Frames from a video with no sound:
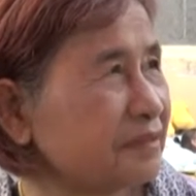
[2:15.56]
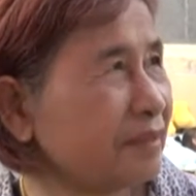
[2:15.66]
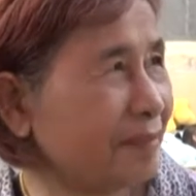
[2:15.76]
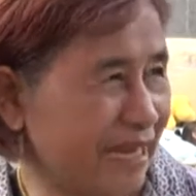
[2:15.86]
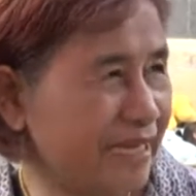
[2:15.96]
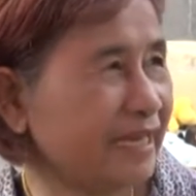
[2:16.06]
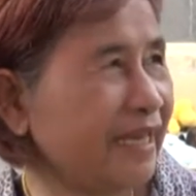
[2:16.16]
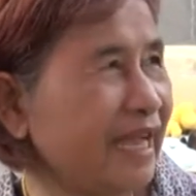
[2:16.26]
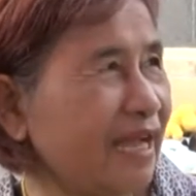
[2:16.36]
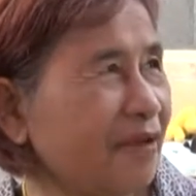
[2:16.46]
สบายดี
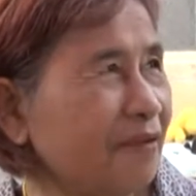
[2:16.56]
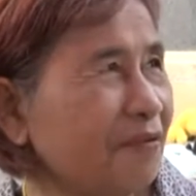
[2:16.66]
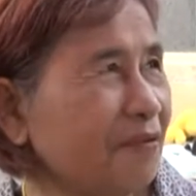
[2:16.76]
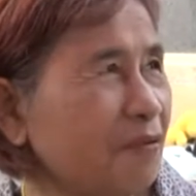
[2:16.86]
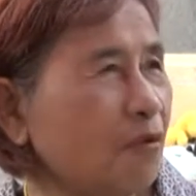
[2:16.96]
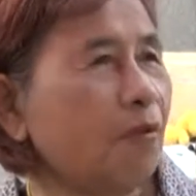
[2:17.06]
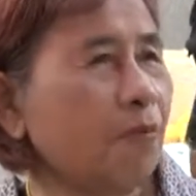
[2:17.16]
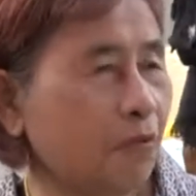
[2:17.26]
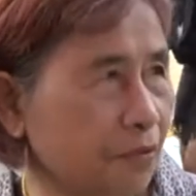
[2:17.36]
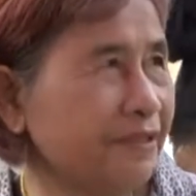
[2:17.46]
ค่ะ อบ
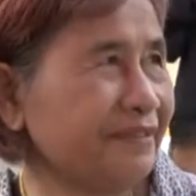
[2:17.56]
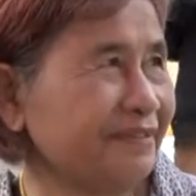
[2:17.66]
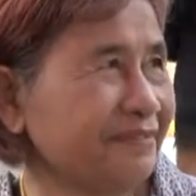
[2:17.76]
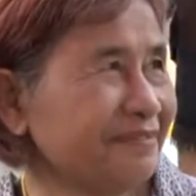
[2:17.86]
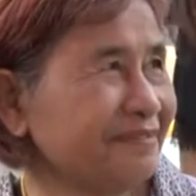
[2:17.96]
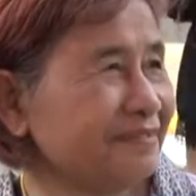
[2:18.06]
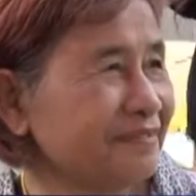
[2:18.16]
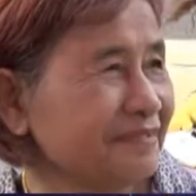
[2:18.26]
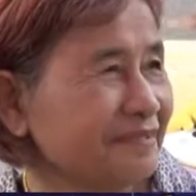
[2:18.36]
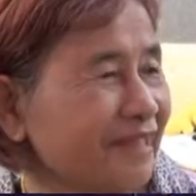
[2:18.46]
อุ่น
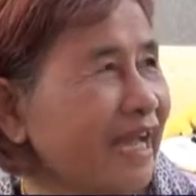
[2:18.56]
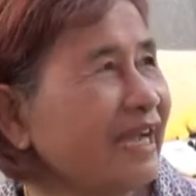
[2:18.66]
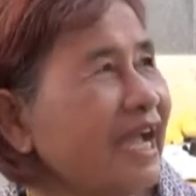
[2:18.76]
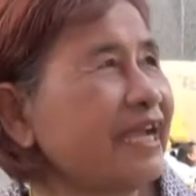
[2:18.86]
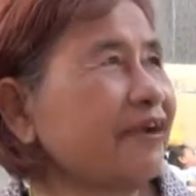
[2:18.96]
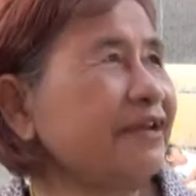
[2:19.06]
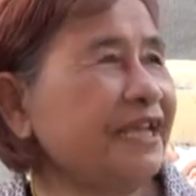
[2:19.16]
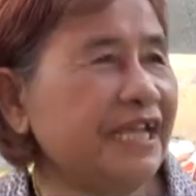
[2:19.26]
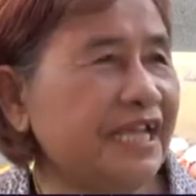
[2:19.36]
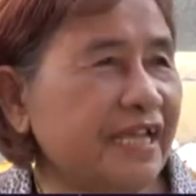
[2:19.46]
ค้าขายก็ดี